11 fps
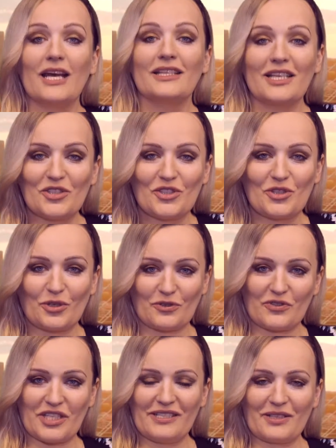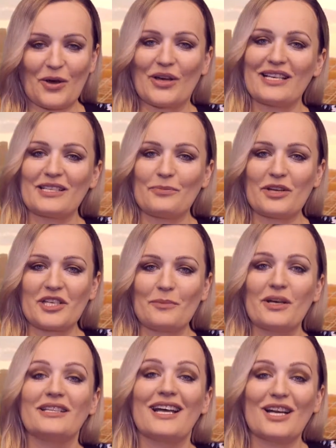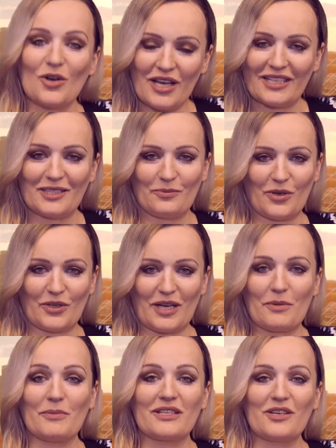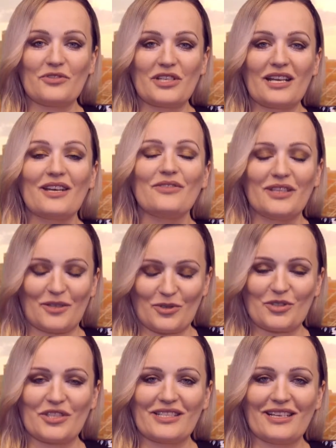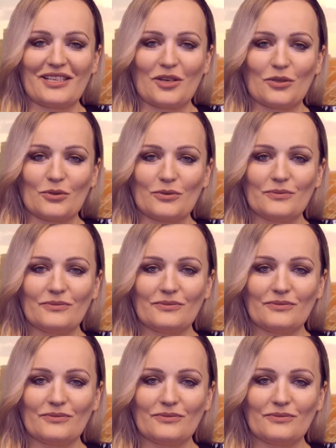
Na dziś to już wszystko, a ja zapraszam na kolejny program Mazowsze Wiadomości z regionu.